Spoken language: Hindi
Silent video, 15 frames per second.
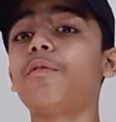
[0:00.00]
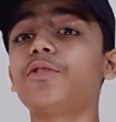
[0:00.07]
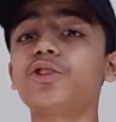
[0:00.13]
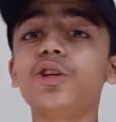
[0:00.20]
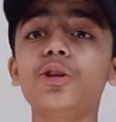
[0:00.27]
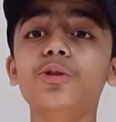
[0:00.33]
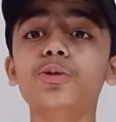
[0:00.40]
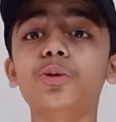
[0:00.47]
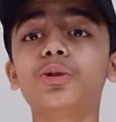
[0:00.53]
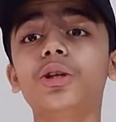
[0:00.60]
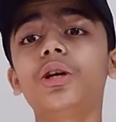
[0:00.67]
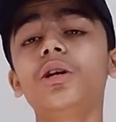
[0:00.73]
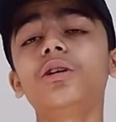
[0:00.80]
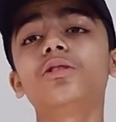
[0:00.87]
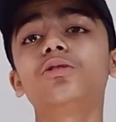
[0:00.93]
प्रोफेशनली
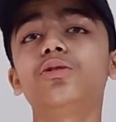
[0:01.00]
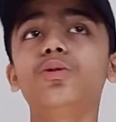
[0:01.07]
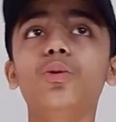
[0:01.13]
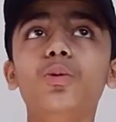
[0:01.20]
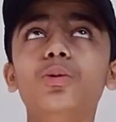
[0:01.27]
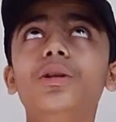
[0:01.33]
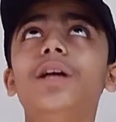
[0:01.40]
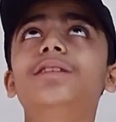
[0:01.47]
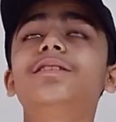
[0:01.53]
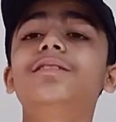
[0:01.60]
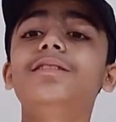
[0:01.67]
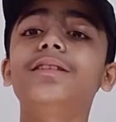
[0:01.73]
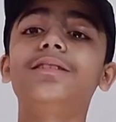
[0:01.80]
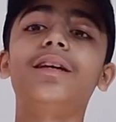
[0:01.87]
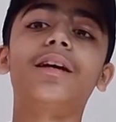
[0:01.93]
यूज़ होते हैं सो
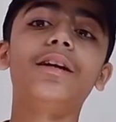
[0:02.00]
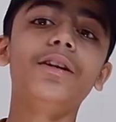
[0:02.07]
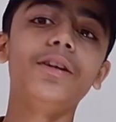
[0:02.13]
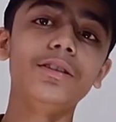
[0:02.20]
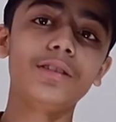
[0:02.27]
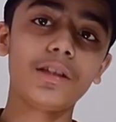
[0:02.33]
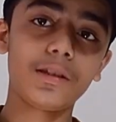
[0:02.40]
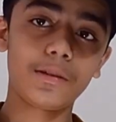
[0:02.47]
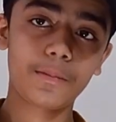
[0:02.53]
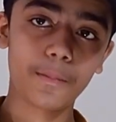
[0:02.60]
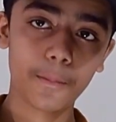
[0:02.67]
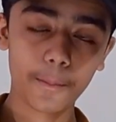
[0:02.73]
दैट इज़ द सेकेंड रीज़न